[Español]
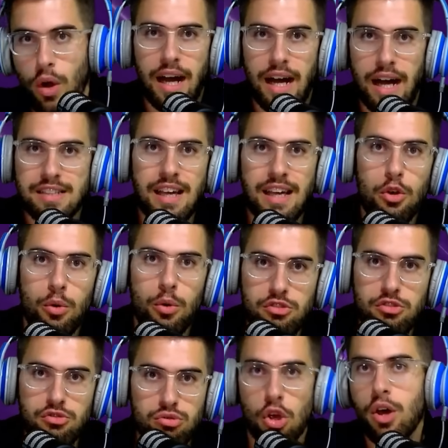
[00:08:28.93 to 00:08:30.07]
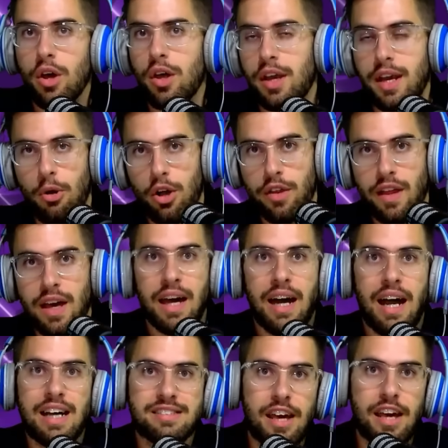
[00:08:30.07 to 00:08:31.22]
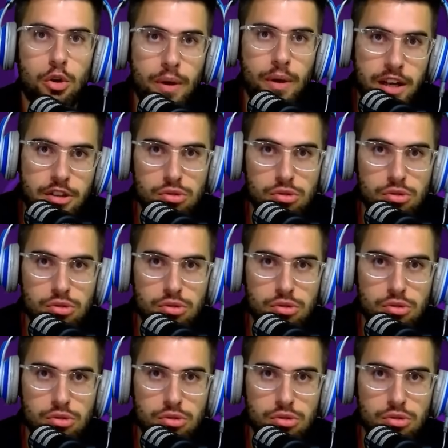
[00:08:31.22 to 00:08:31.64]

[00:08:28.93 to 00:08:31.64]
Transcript: Azaro versus Rebord, Azaro versus